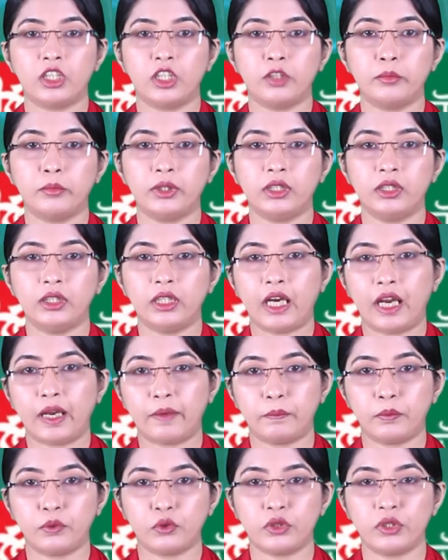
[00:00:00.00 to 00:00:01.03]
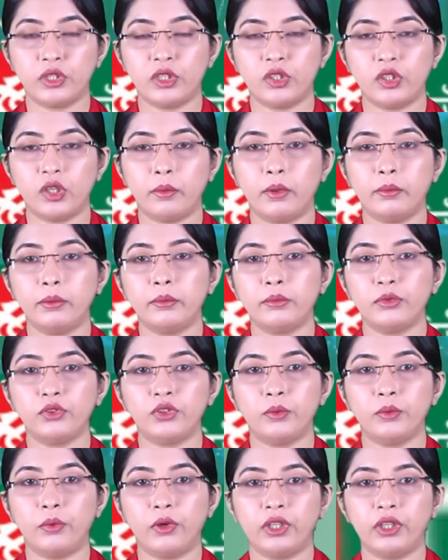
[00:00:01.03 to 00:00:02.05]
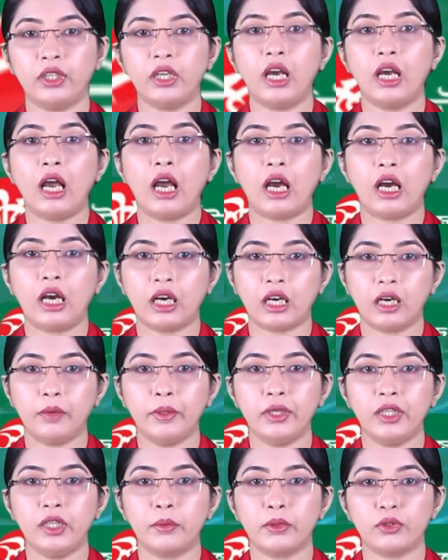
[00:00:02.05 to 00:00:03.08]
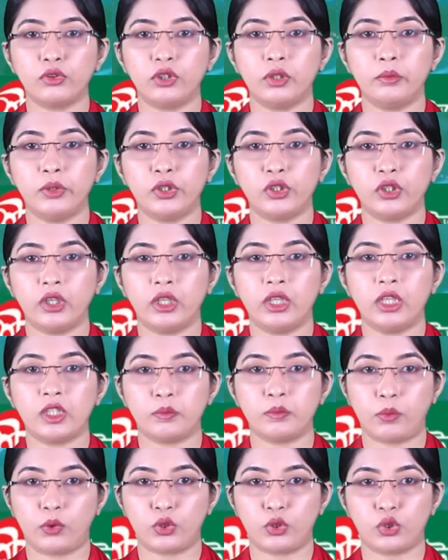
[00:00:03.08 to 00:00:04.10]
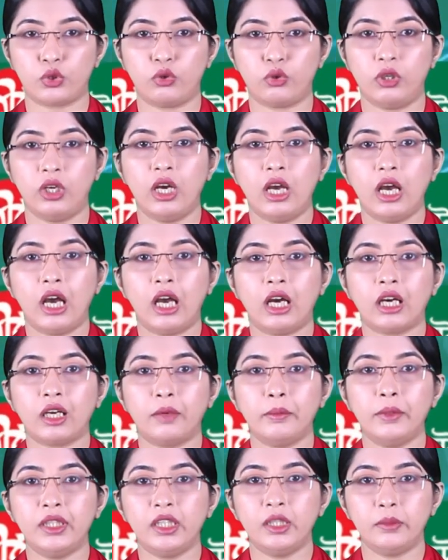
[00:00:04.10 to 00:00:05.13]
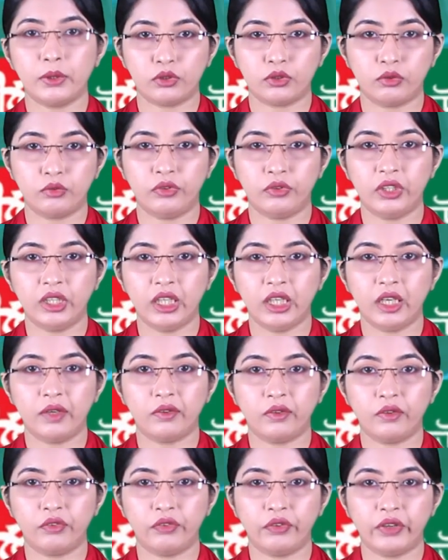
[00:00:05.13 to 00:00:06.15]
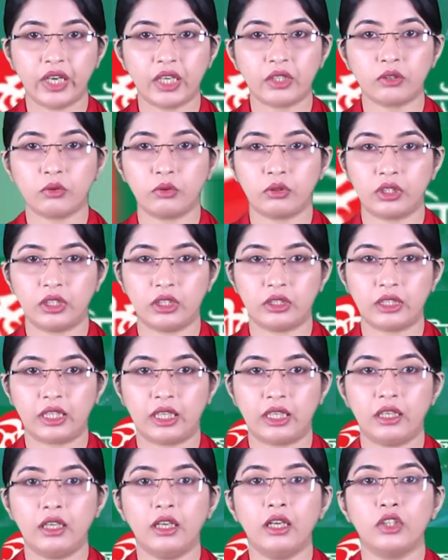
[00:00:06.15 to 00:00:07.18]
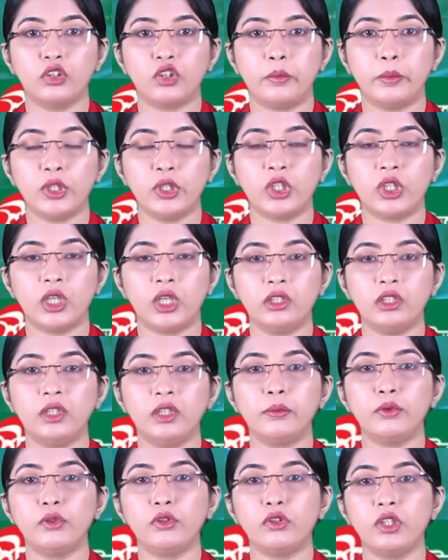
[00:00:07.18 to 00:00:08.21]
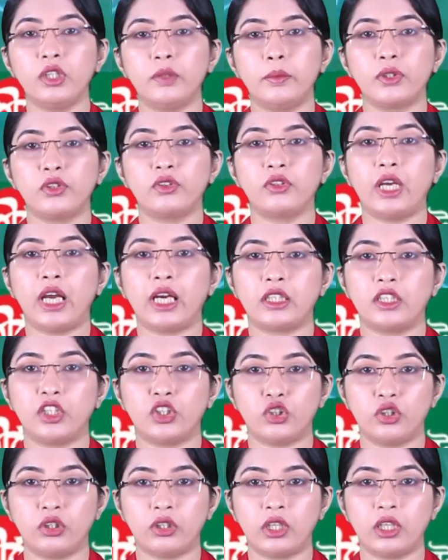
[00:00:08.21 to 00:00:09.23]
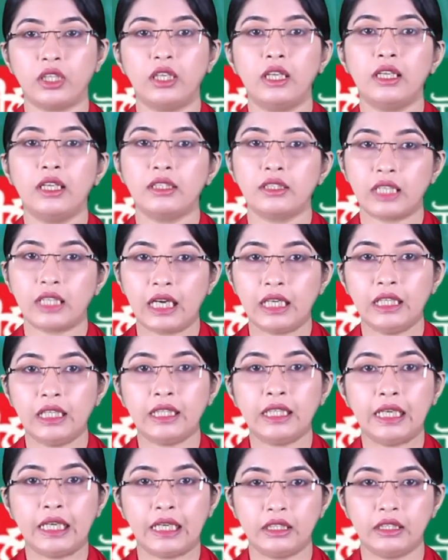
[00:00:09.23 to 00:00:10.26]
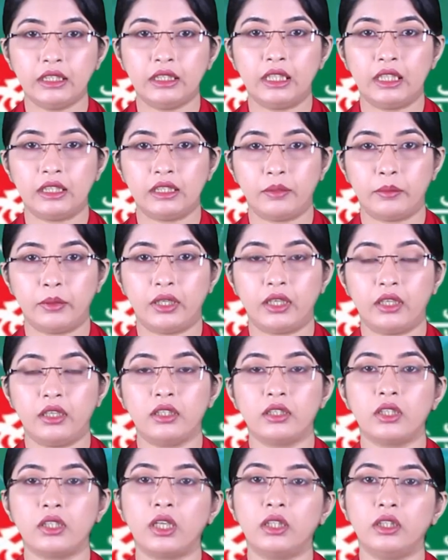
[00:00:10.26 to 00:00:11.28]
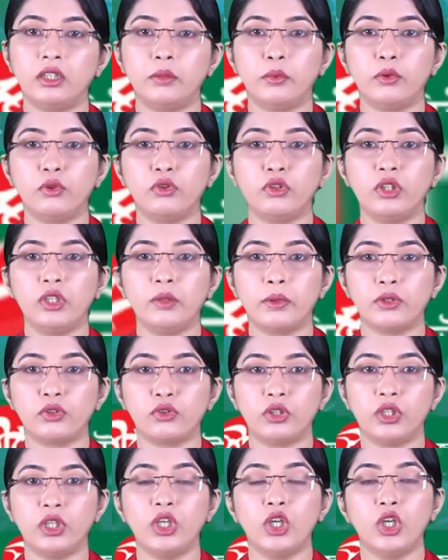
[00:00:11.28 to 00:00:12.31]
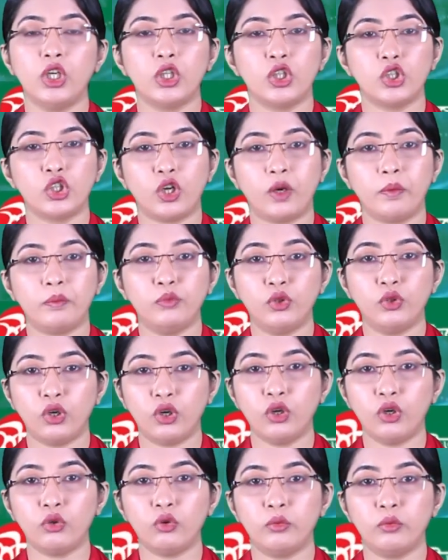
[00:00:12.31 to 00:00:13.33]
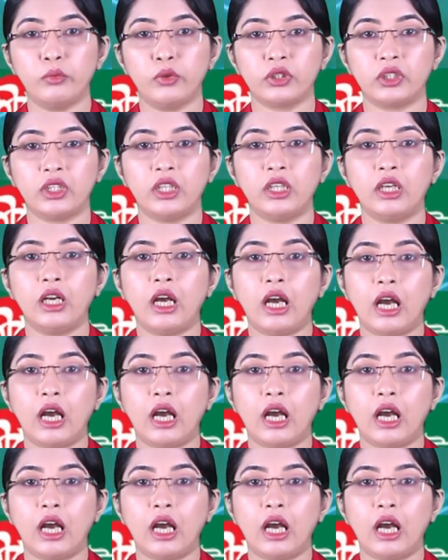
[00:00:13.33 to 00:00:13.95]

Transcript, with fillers: সাংবাদিকদের এক প্রশ্নের জবাবে মন্ত্রী বলেন আগামী নির্বাচনের বিষয়ে স্পষ্ট আগামী নির্বাচন ফ্রি এবং ফেয়ার করতে চায় তবে শান্তিপূর্ণ নির্বাচন একটা সরকার চাইলে গ্যারান্টি দেওয়া যাবে না শান্তিপূর্ণ নির্বাচনে সব দল ও মতের